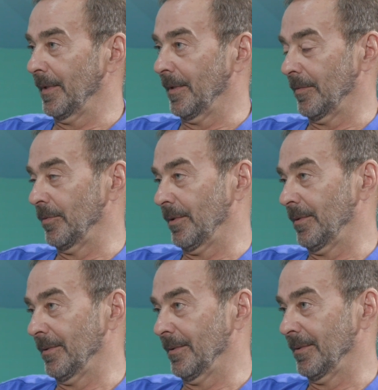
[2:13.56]

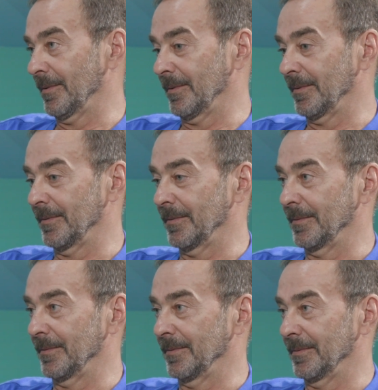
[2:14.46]
вот,
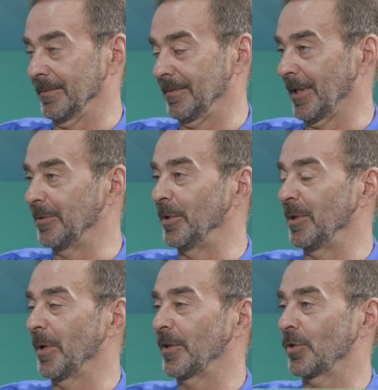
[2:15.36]
э, надо
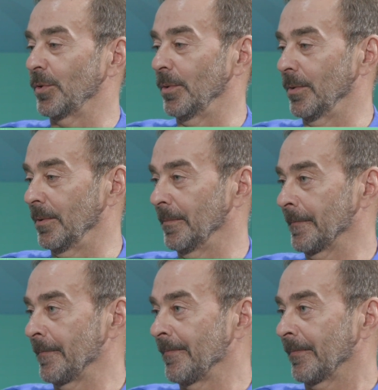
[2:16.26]
понимать, что
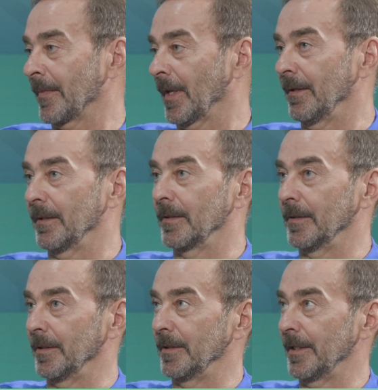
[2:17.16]

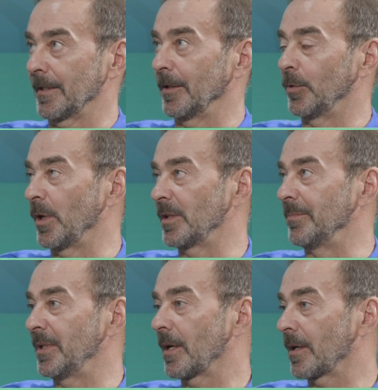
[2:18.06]
э, если
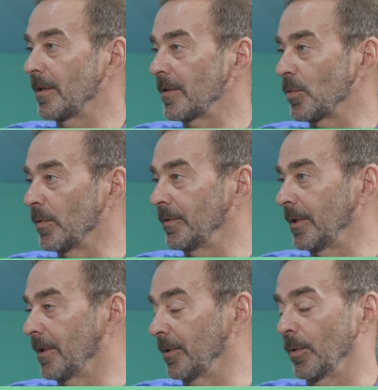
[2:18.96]
туризм
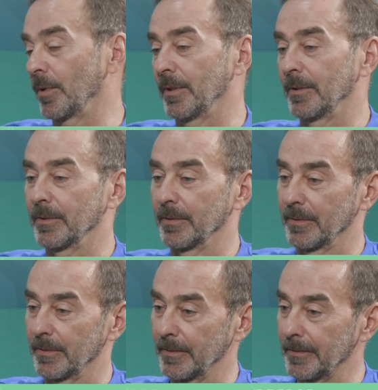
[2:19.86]
неорганизованный, который
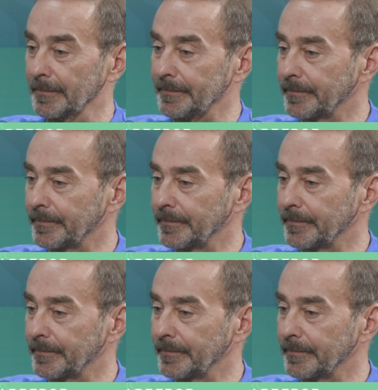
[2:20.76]
э,